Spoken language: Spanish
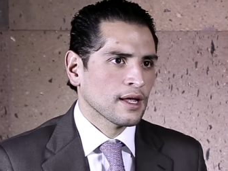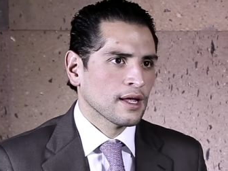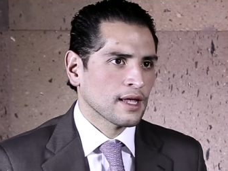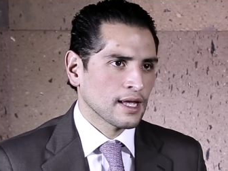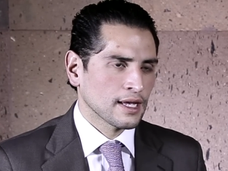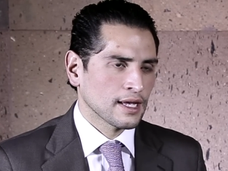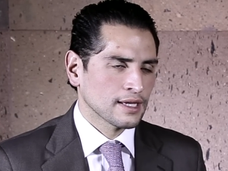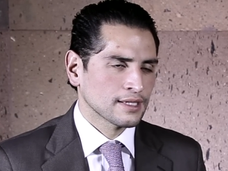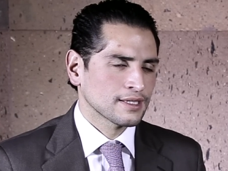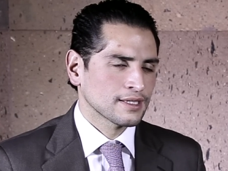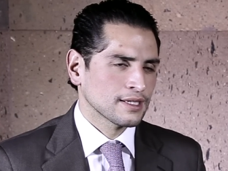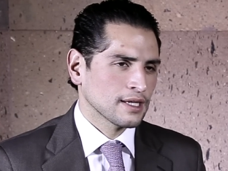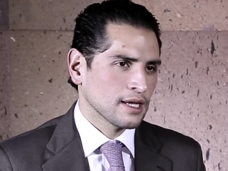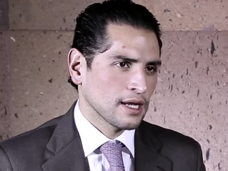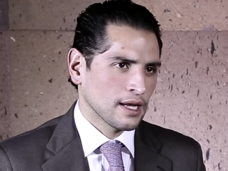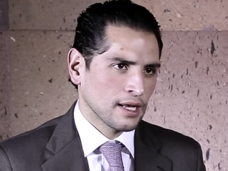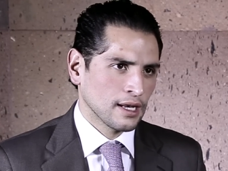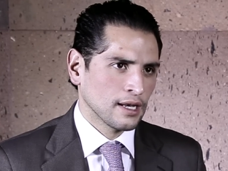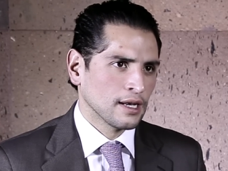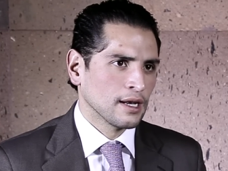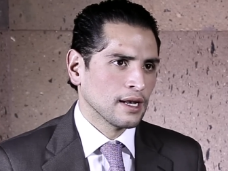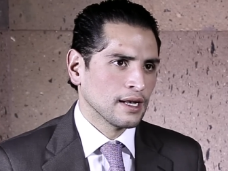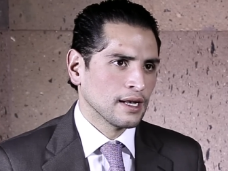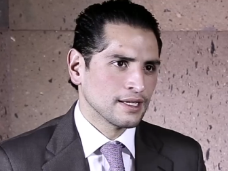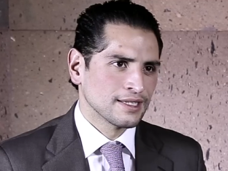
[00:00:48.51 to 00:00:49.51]
que es
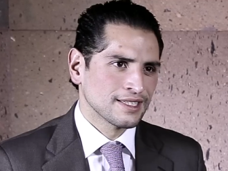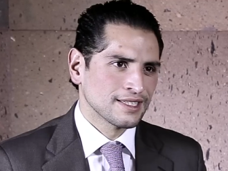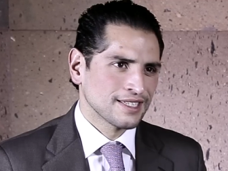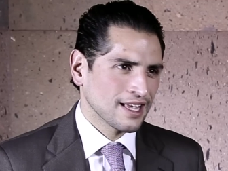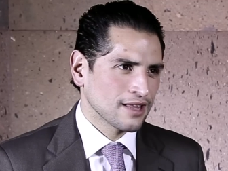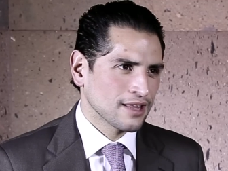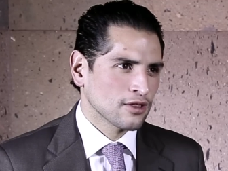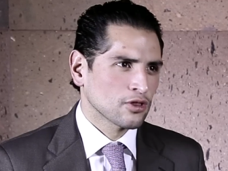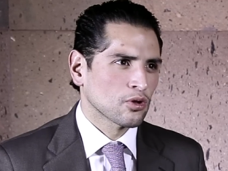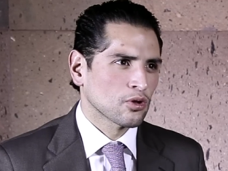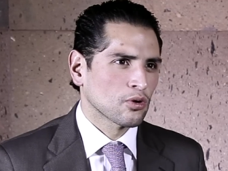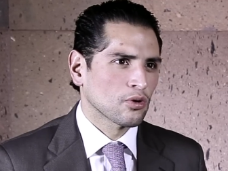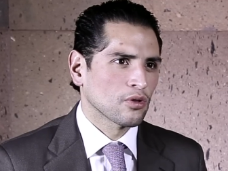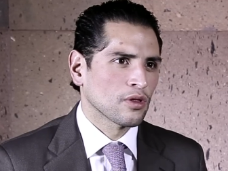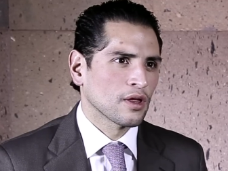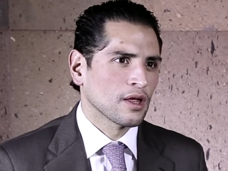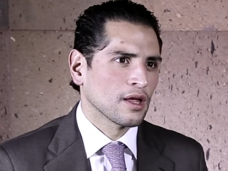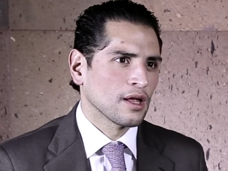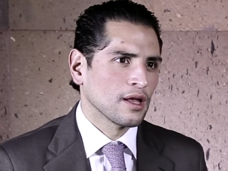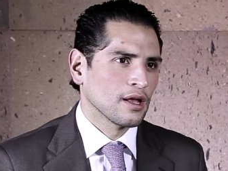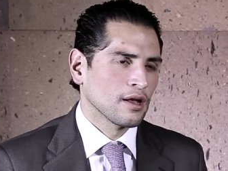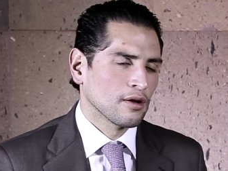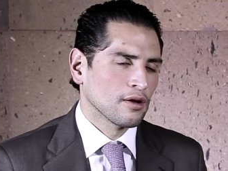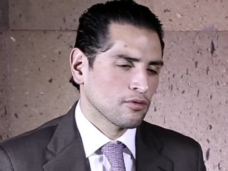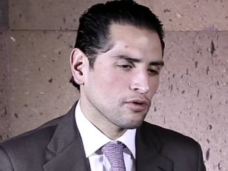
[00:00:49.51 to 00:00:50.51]
en el centro, de,
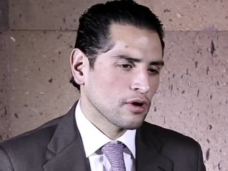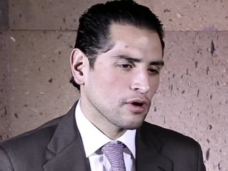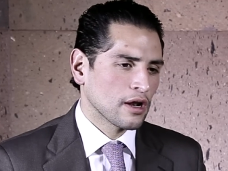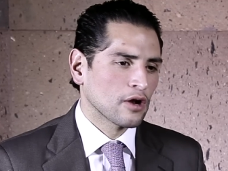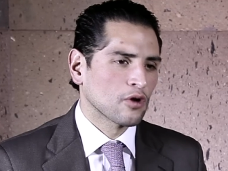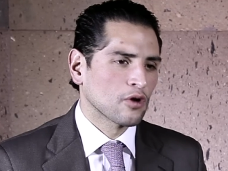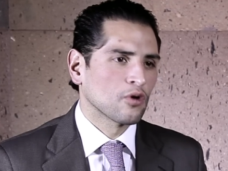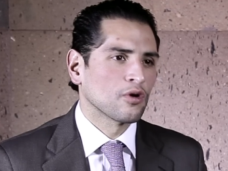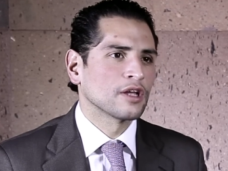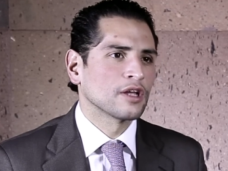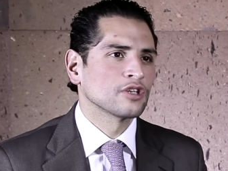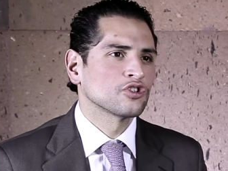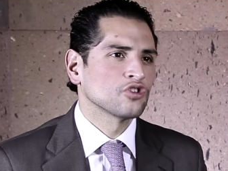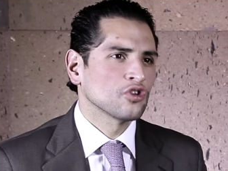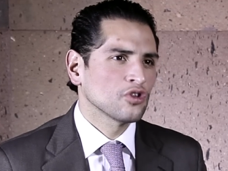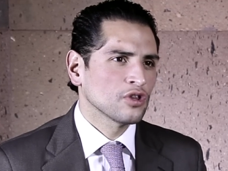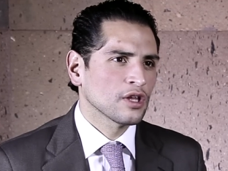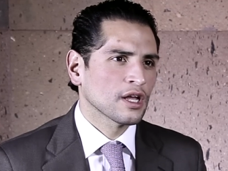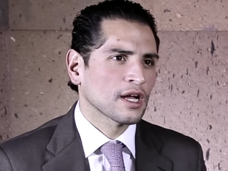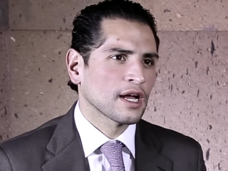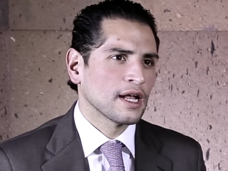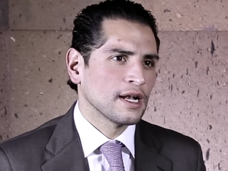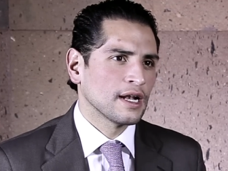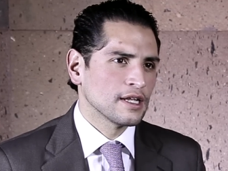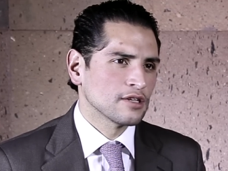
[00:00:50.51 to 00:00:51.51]
el corazón
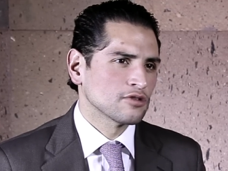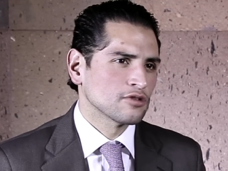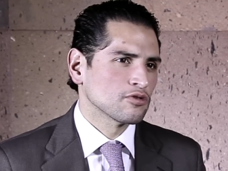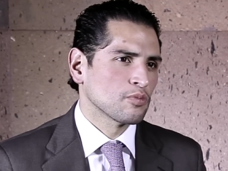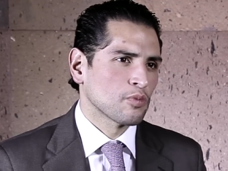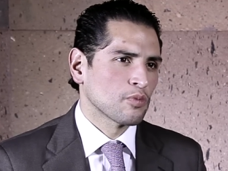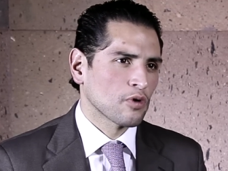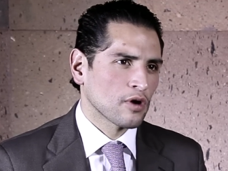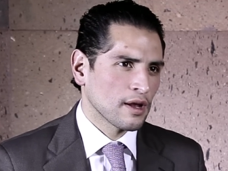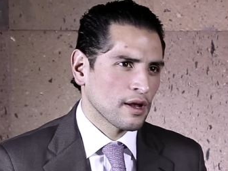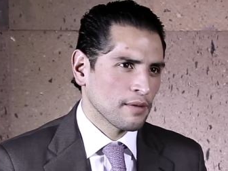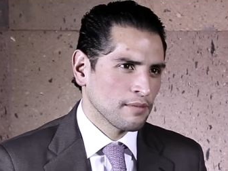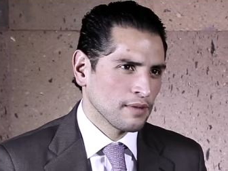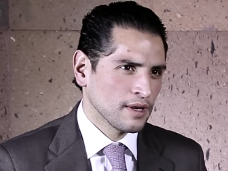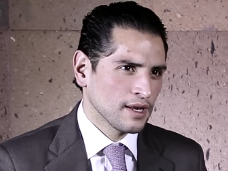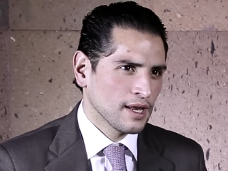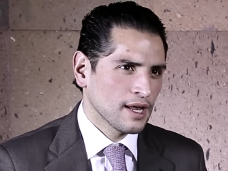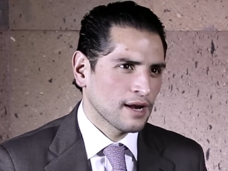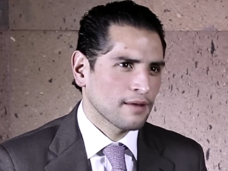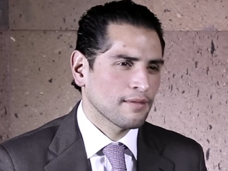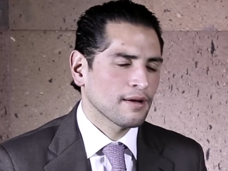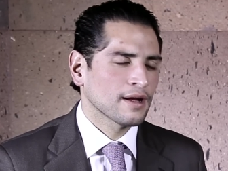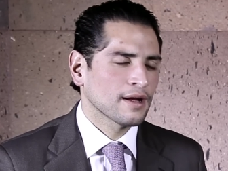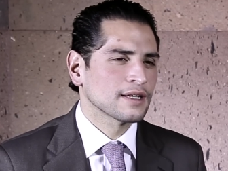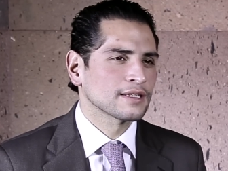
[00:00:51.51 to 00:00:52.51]
de Jalisco, por la
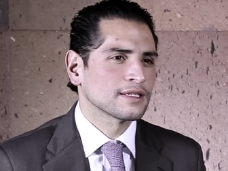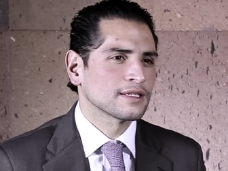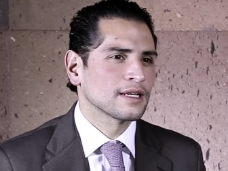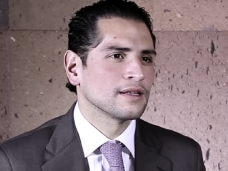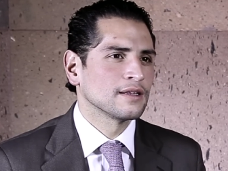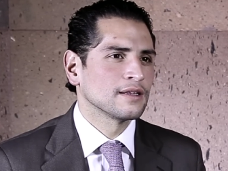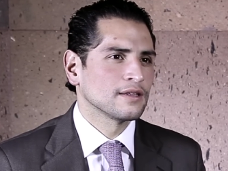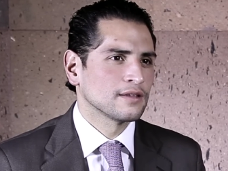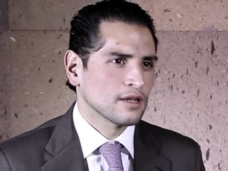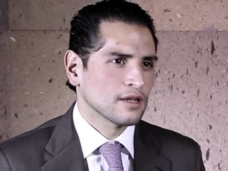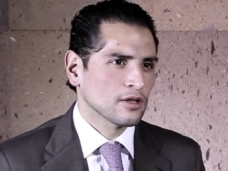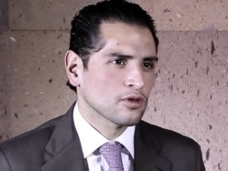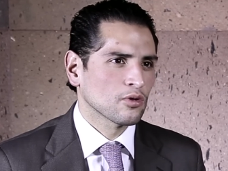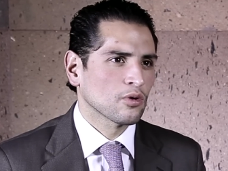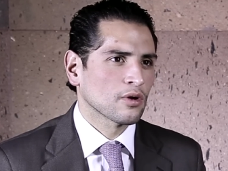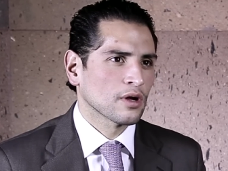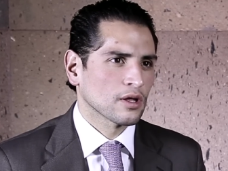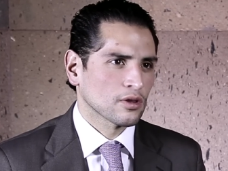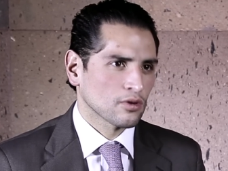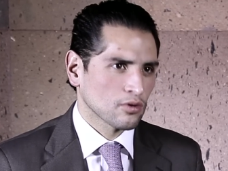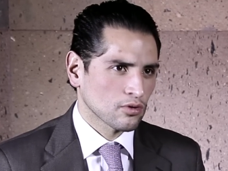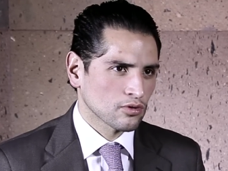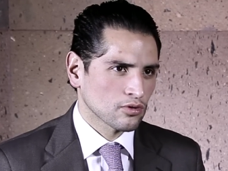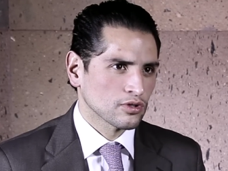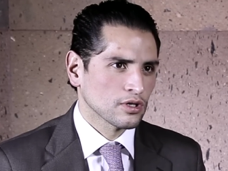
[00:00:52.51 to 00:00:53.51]
Minerva, que es el distrito
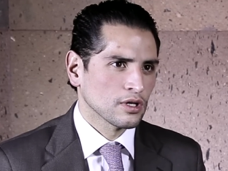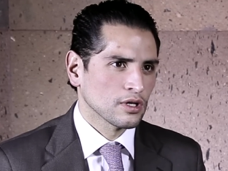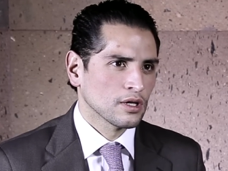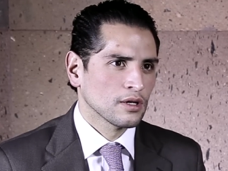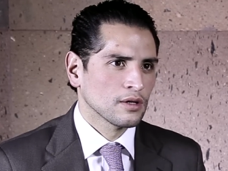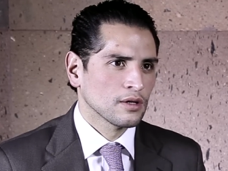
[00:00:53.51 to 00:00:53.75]
14.